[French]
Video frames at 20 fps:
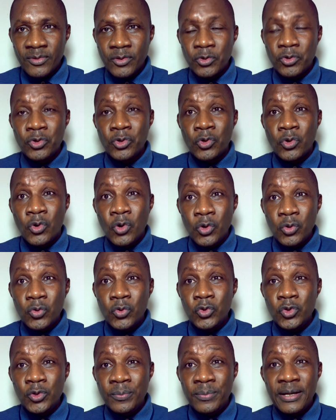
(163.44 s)
que Gon
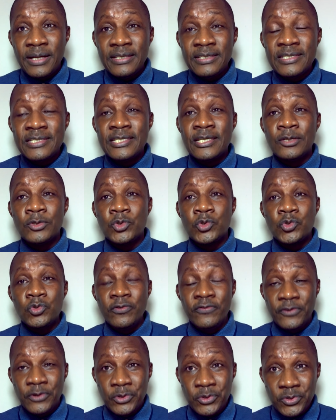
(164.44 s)
s'est
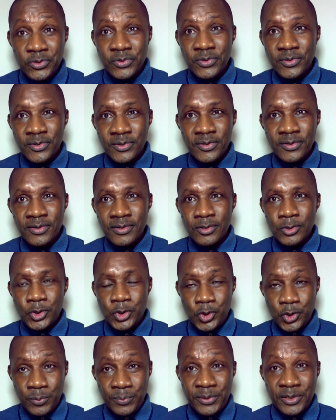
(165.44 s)
souvenu
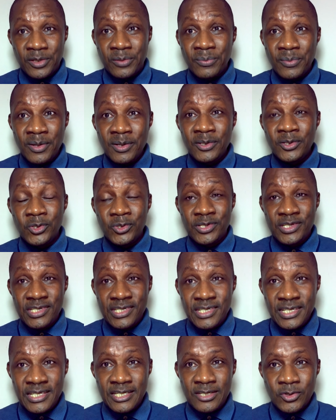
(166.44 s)
subitement de
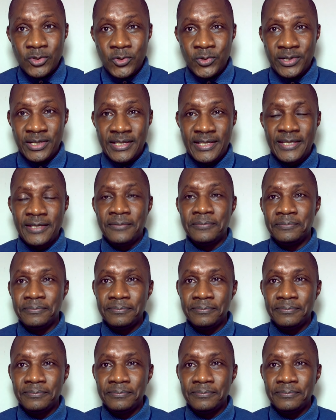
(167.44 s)
Sidi Konaté.